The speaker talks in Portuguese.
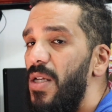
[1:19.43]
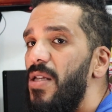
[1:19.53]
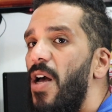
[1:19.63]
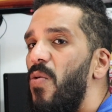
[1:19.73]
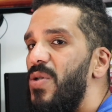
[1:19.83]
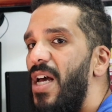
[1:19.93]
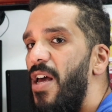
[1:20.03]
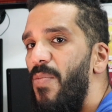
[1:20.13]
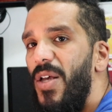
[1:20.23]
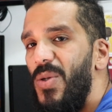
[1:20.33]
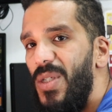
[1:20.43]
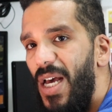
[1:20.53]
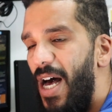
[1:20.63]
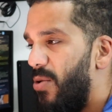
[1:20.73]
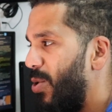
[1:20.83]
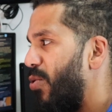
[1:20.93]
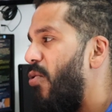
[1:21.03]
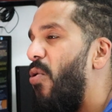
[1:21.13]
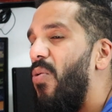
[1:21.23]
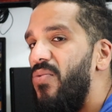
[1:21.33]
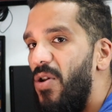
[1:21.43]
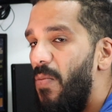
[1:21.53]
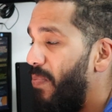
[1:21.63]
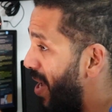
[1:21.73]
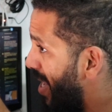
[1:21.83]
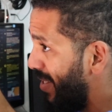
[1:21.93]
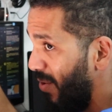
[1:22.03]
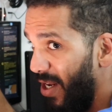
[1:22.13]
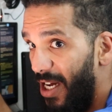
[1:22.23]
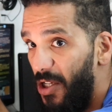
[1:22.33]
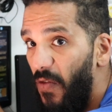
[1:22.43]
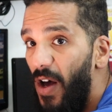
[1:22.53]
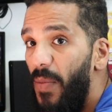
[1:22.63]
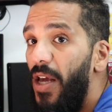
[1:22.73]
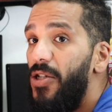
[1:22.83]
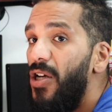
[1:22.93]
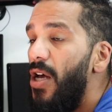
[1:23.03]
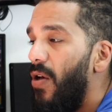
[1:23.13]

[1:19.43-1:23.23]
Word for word: Então, os arremessos errados contam, pesam negativamente.